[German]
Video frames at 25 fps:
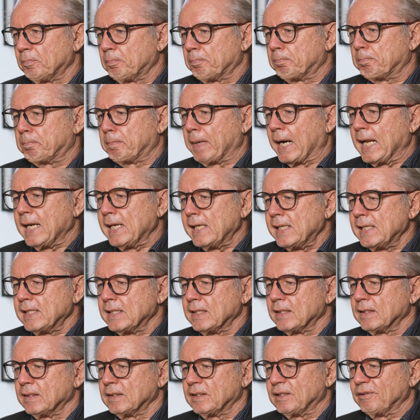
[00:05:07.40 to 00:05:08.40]

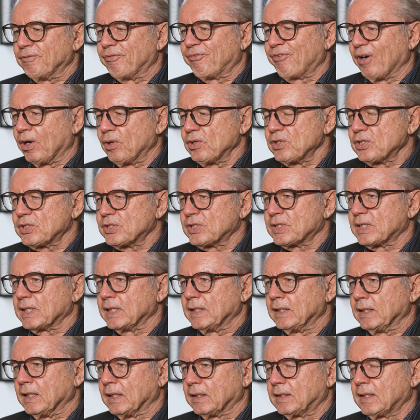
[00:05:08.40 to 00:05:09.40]
ballen die Faust
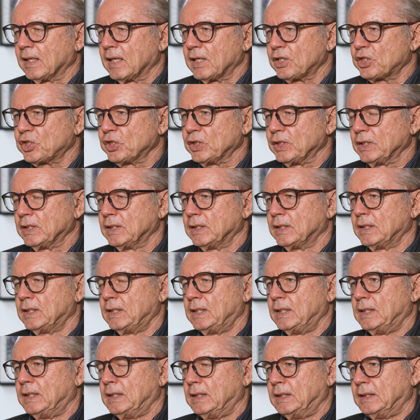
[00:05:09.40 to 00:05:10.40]
in der Tasche,
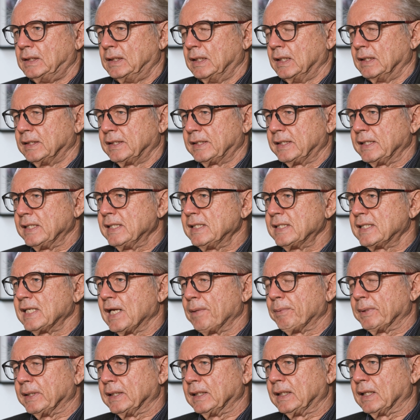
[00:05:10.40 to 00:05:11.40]
ziehen sie
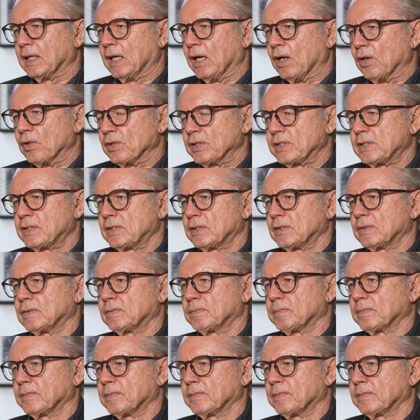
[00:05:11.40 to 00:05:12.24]
aber nicht raus.